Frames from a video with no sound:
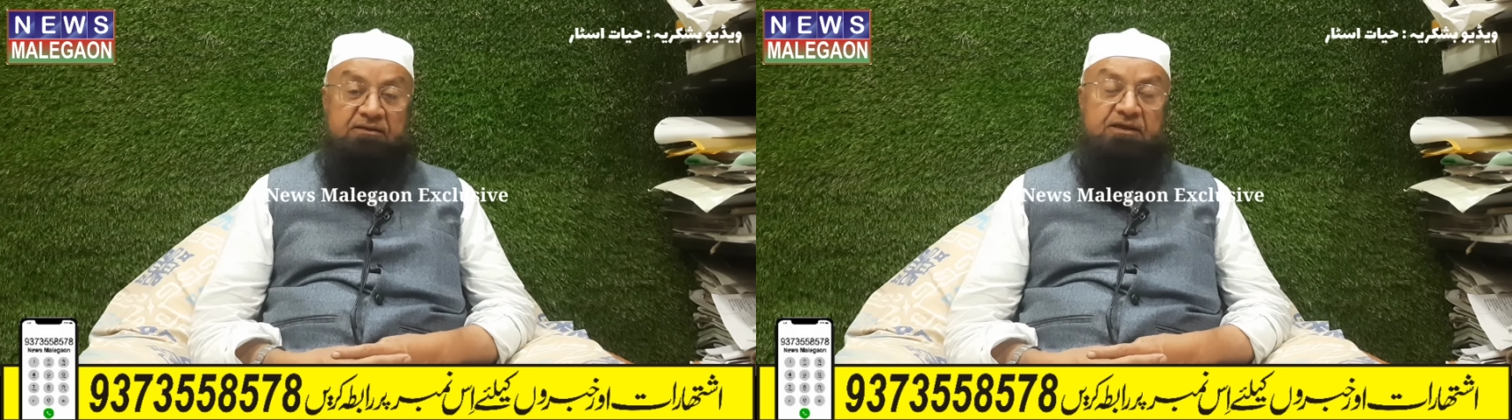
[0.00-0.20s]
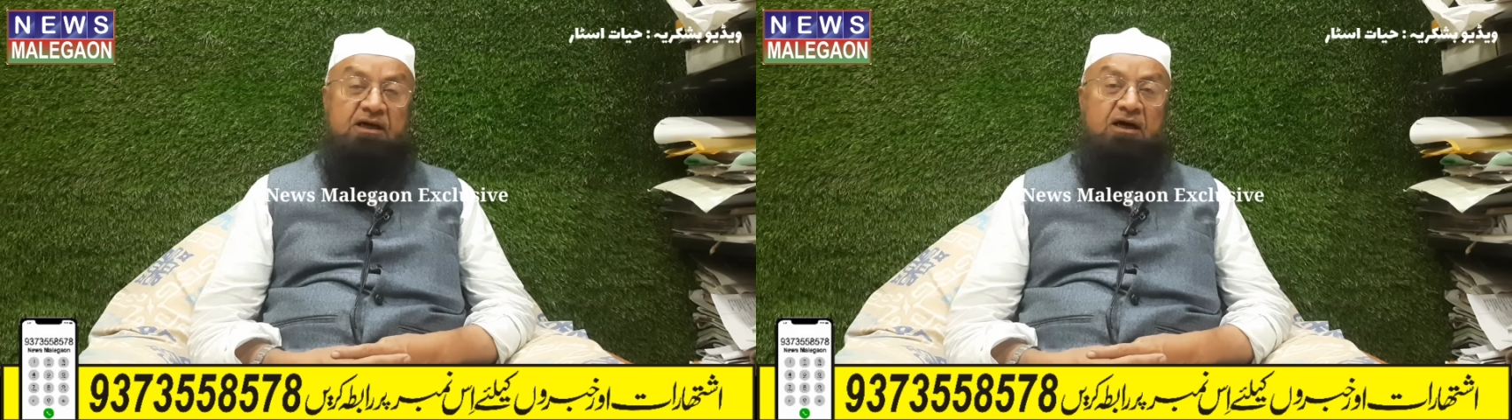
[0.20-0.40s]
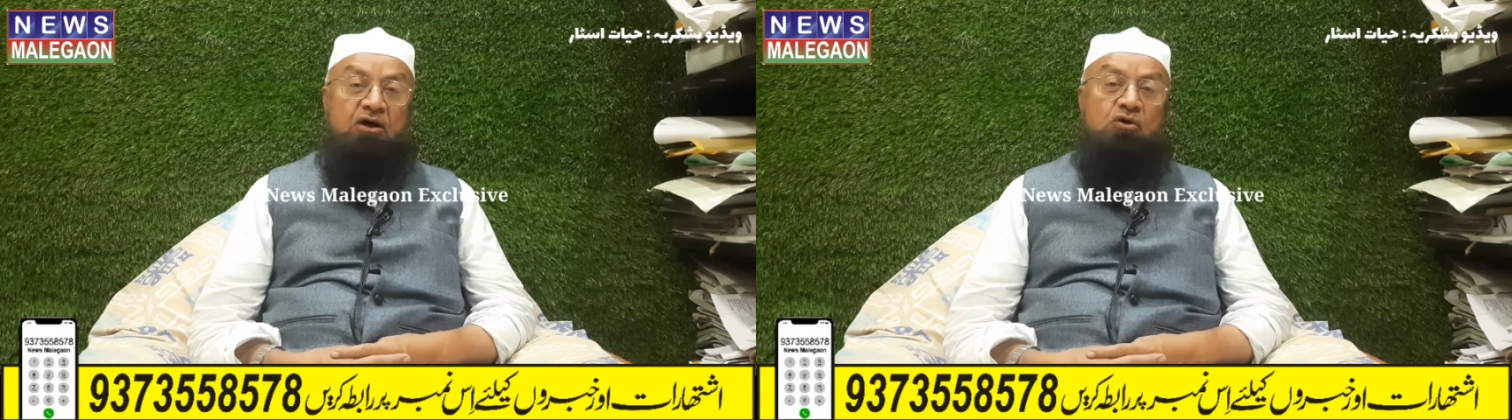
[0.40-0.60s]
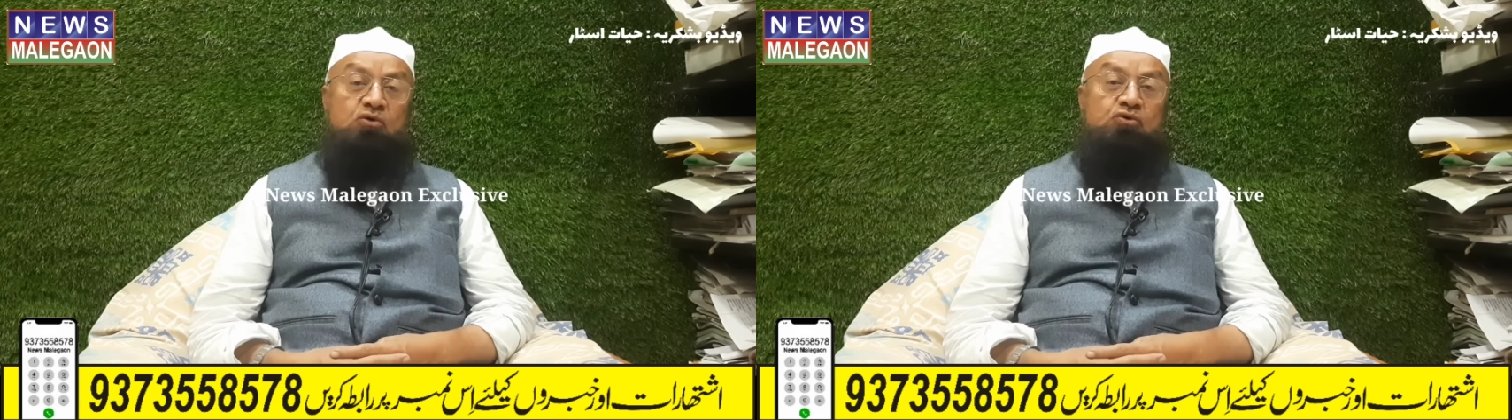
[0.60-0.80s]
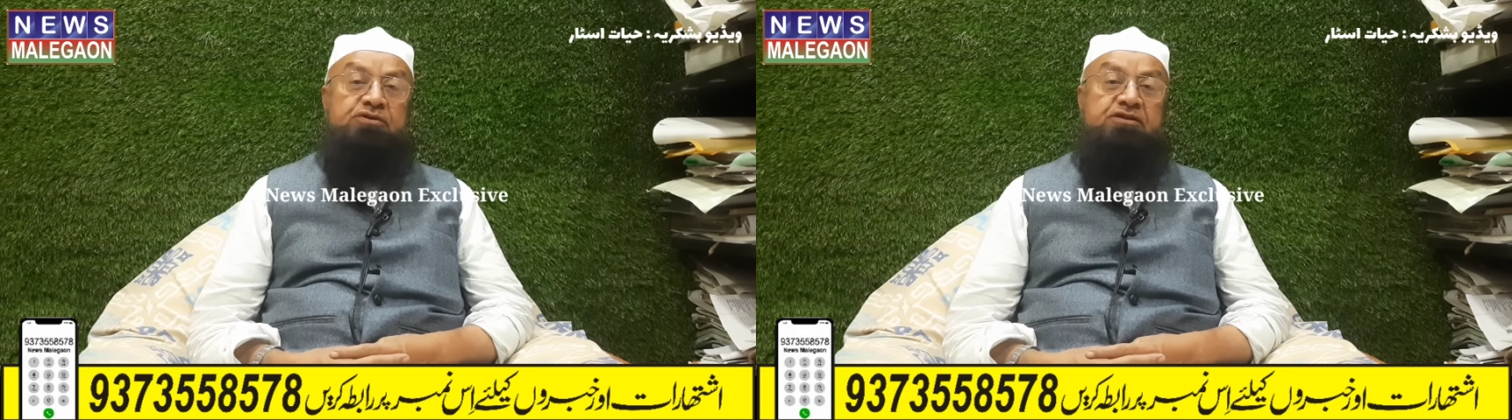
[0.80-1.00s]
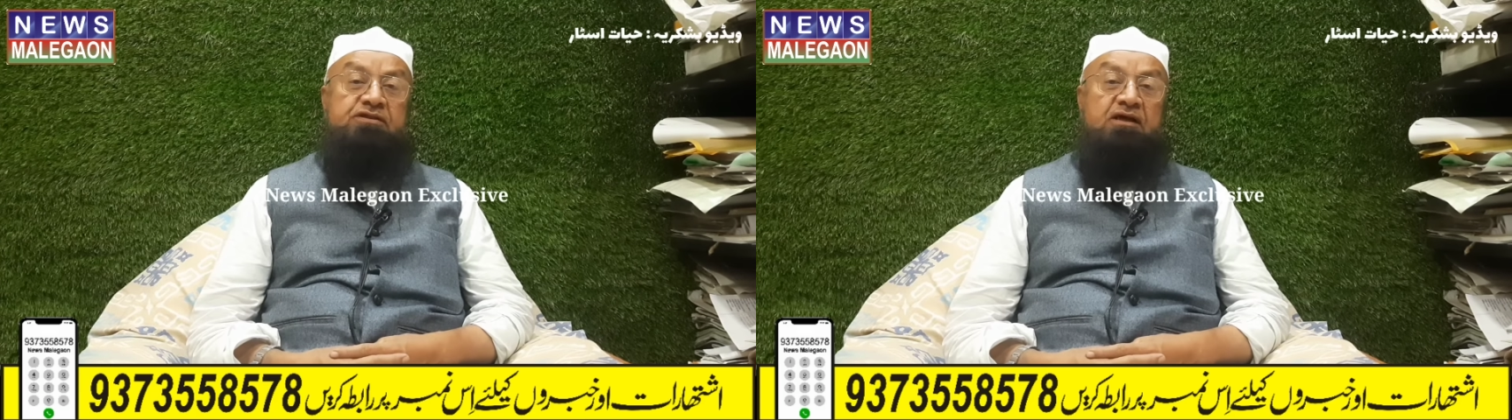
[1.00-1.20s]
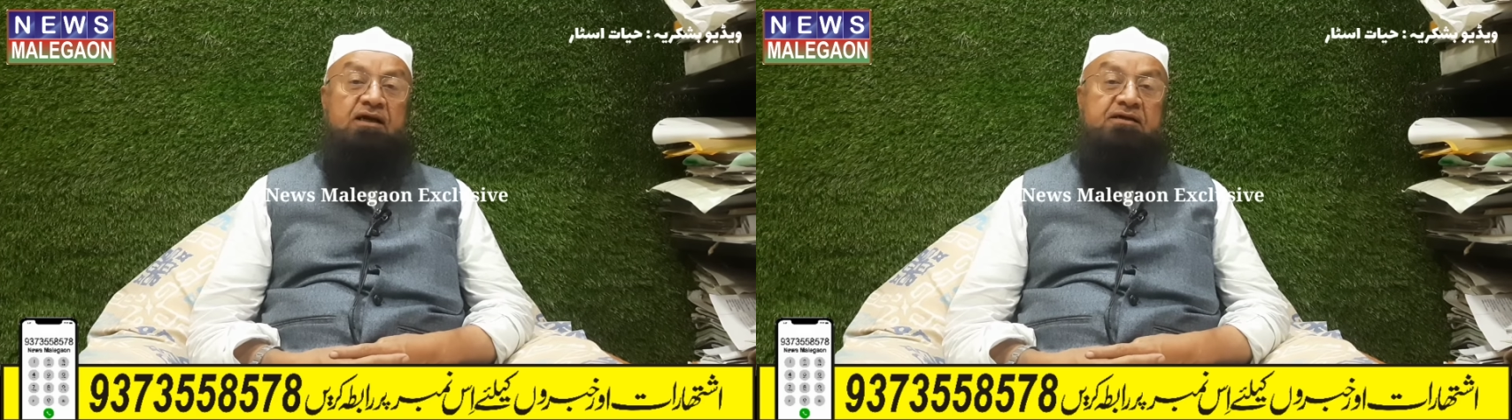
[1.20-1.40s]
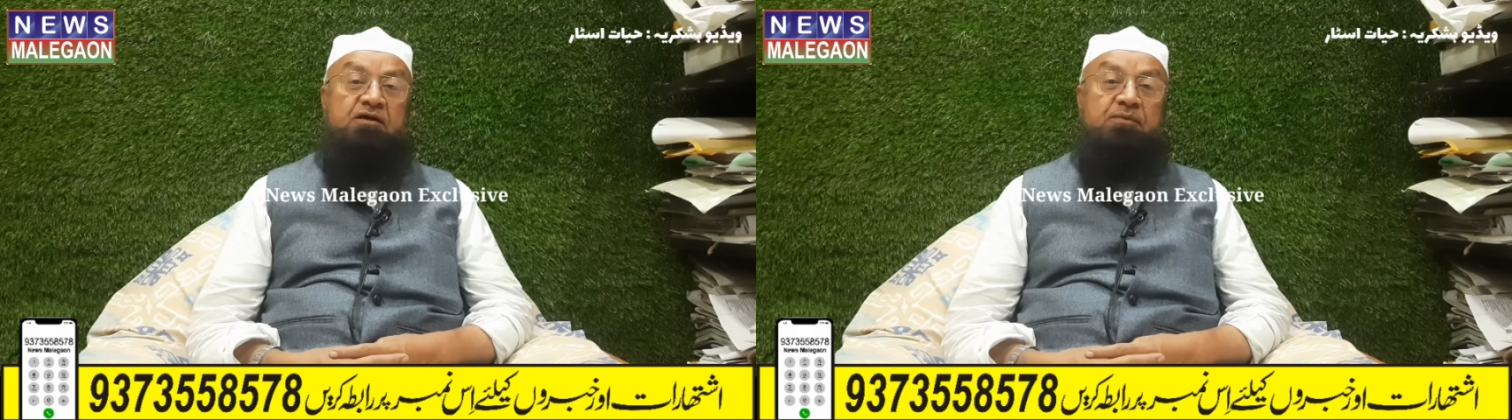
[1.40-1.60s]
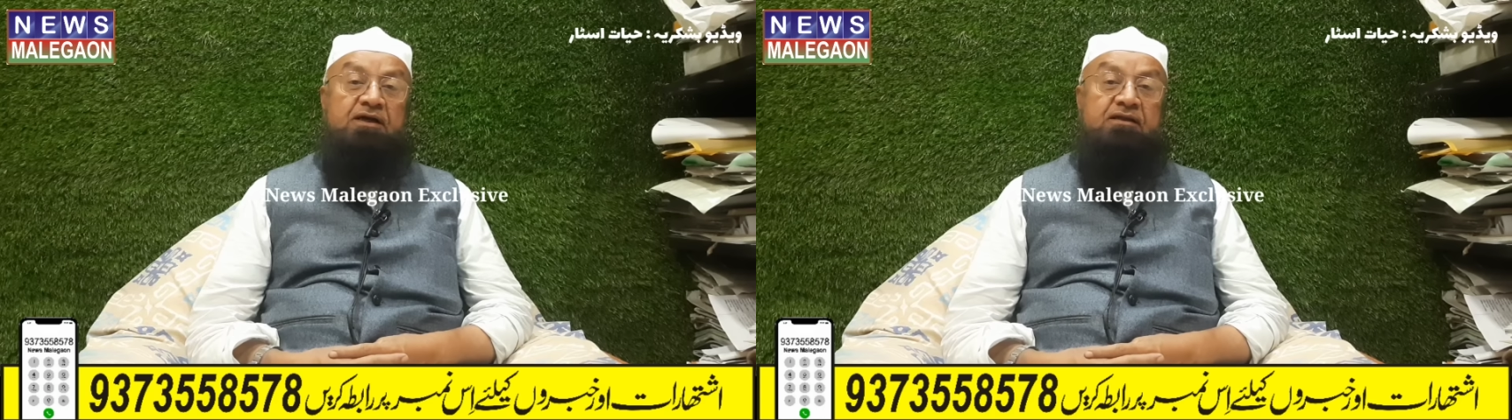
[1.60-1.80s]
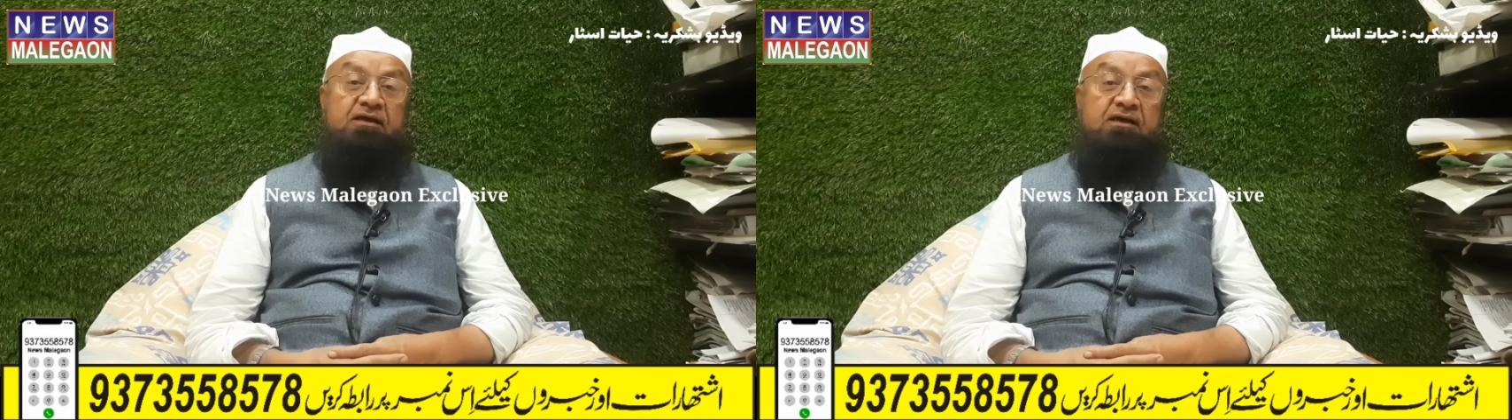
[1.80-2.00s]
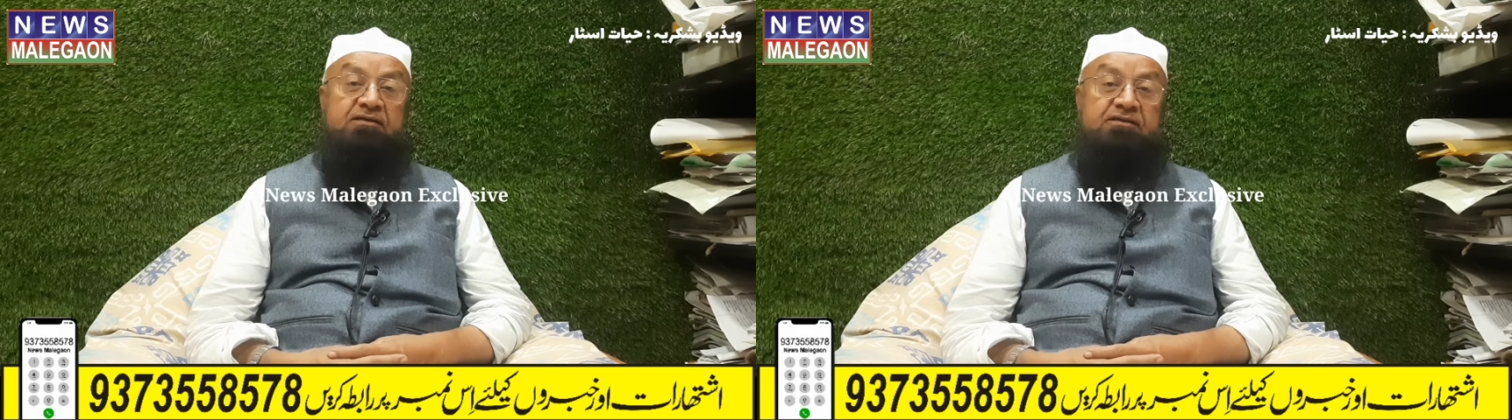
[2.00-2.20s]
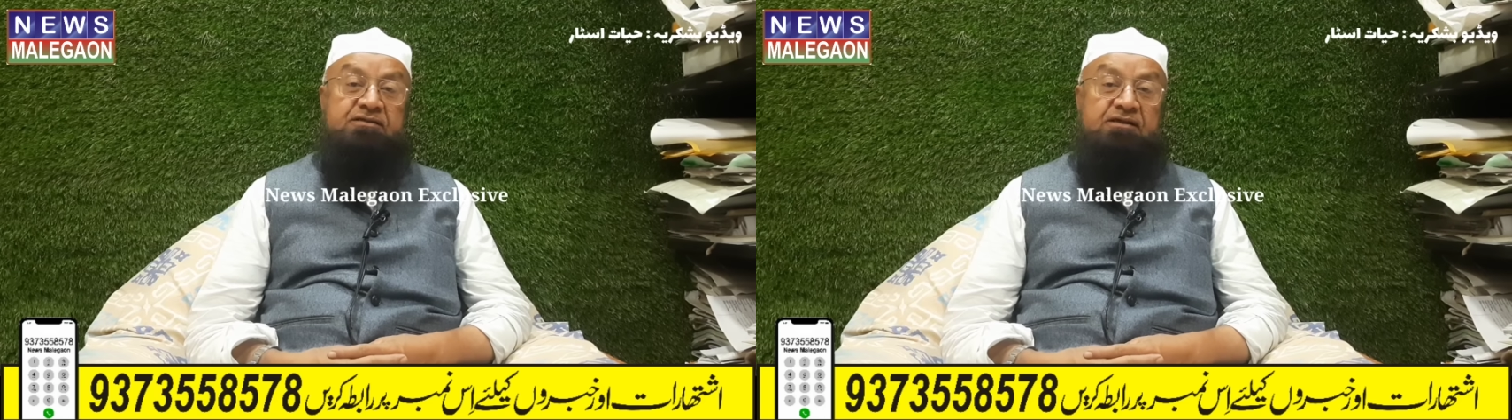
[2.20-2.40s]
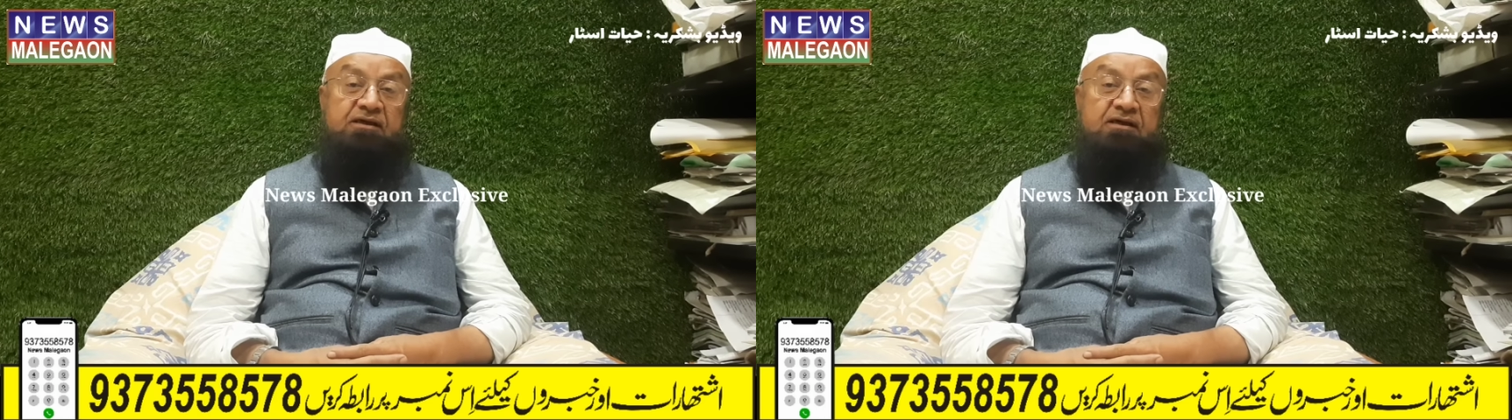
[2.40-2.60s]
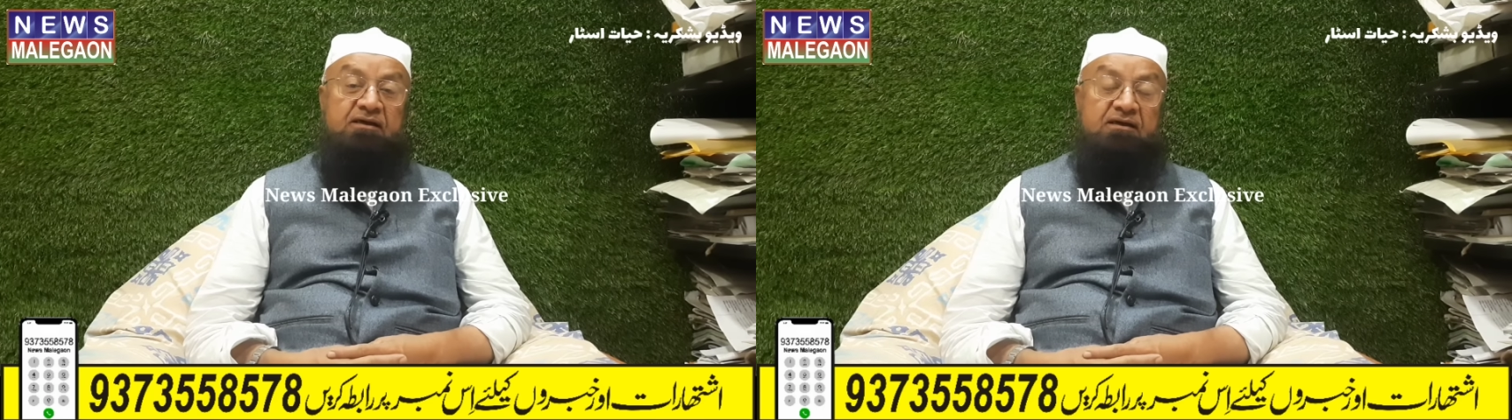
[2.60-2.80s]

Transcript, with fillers: या और कुछ इस तरह की बातें हैं जिससे